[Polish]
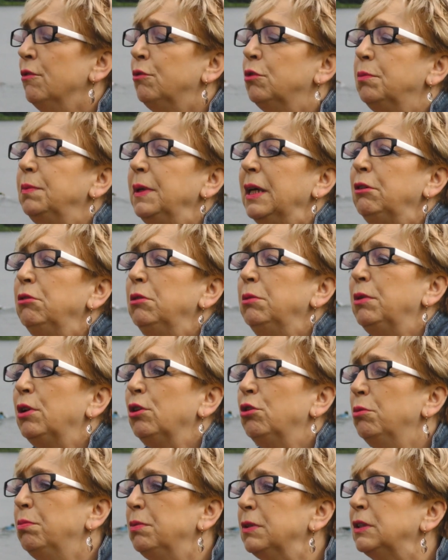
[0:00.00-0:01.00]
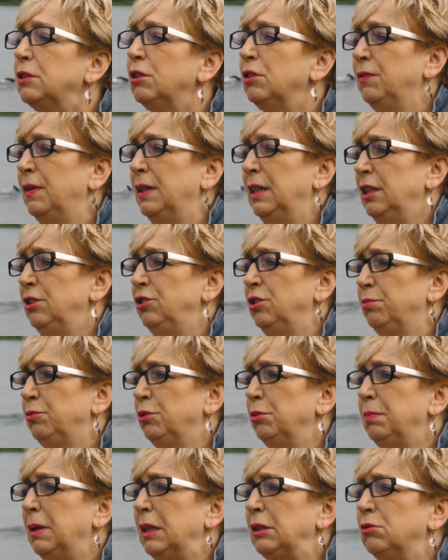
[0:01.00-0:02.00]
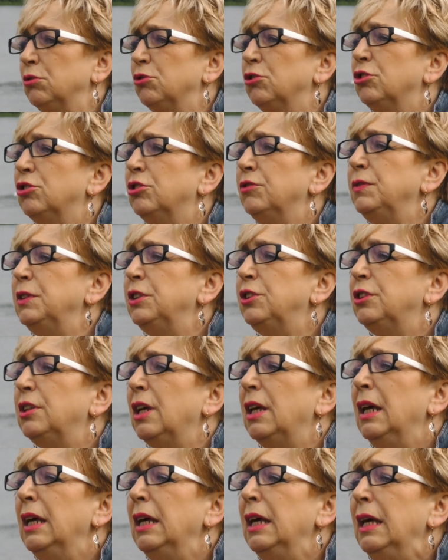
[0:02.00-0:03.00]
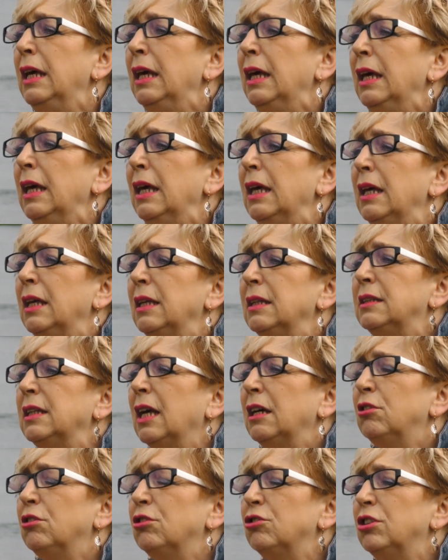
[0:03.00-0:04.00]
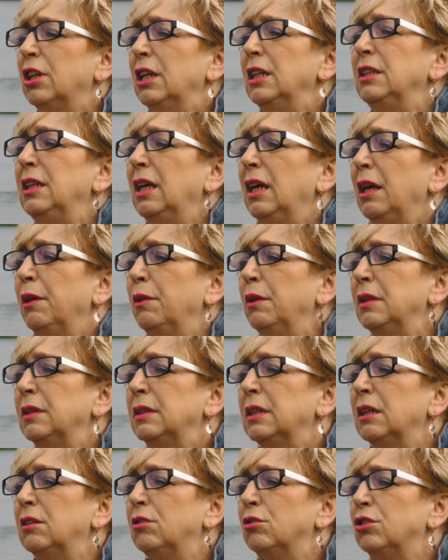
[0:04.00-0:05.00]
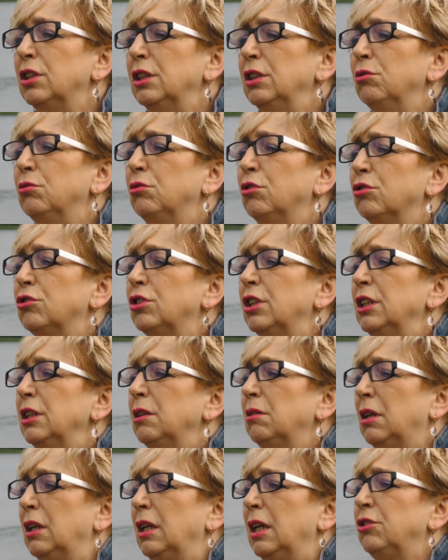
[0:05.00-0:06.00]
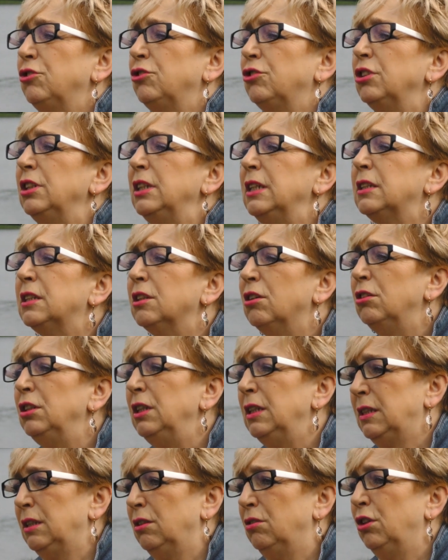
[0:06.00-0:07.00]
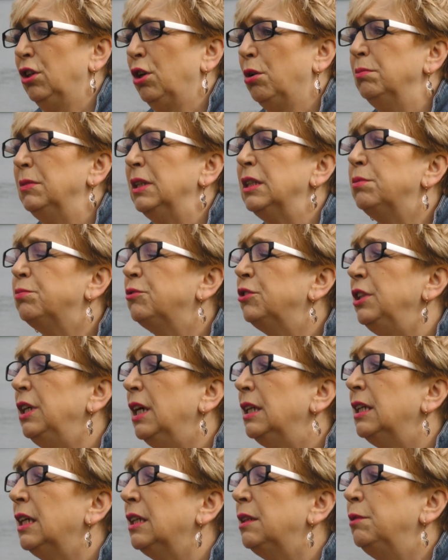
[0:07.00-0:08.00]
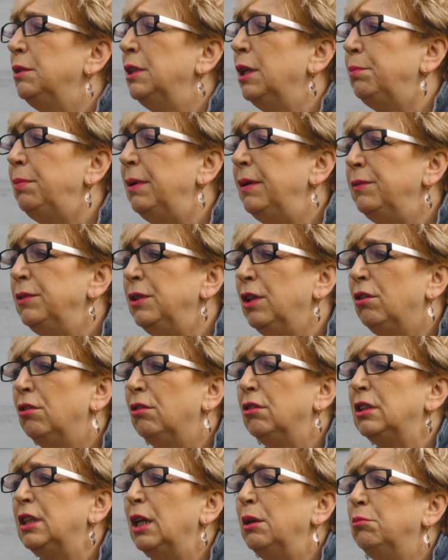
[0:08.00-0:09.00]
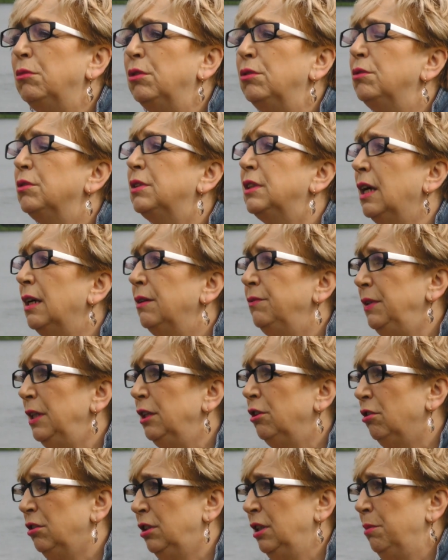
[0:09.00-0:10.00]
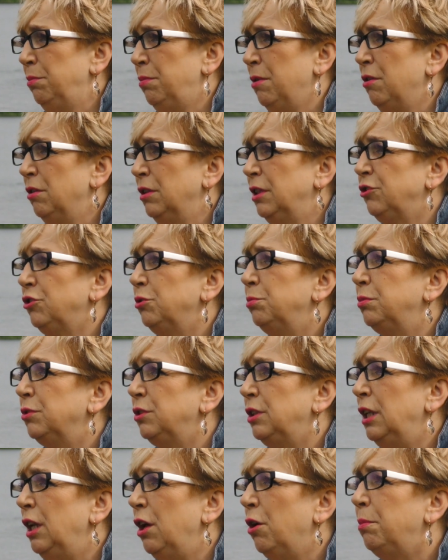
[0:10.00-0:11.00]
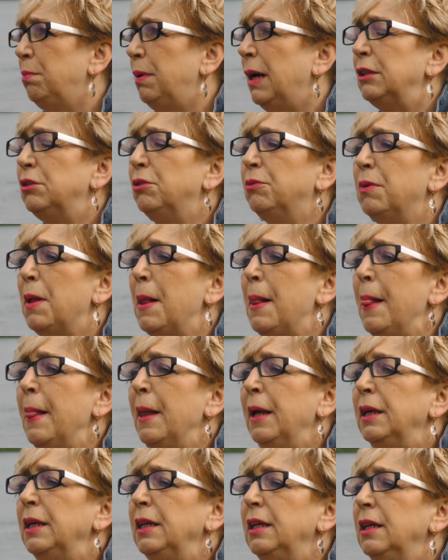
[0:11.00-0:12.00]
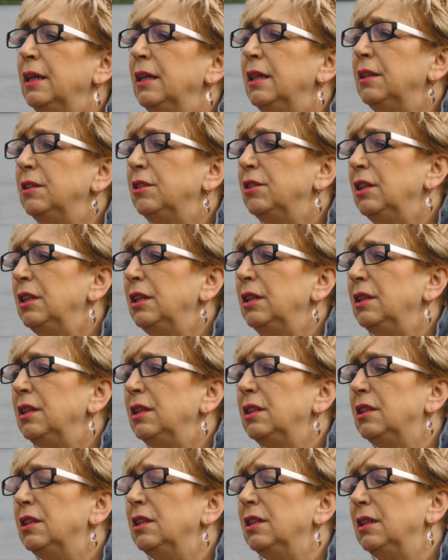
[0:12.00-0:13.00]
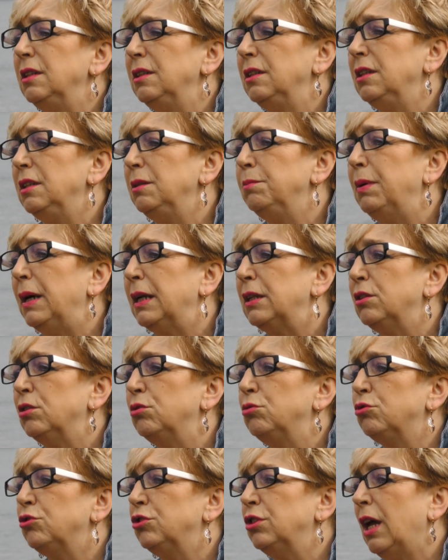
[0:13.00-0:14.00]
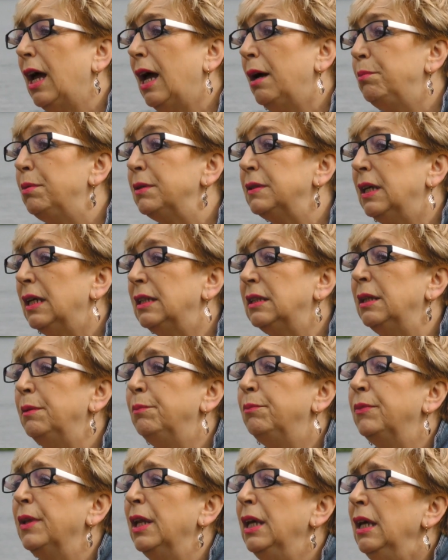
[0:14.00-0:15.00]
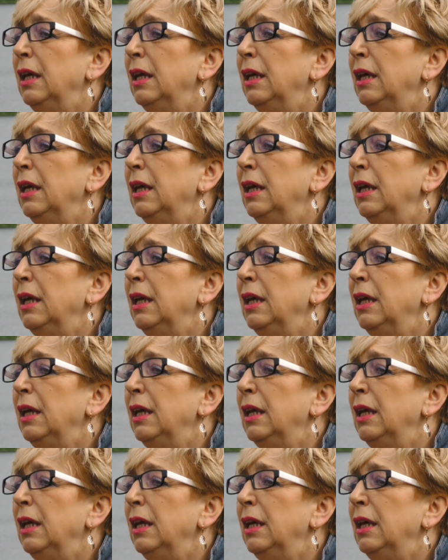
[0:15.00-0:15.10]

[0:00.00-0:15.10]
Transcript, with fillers: W ubiegłym roku było 112 przypadków. Rzeczywiście e, zagrożenie, zagrożenie ukąszeniem kleszczy jest, jest ogromne. Sprzyja na, na pewno temu ta wilgotna pogoda, że było tyle opadów i, i, i, i, i bardzo dużo, a poza tym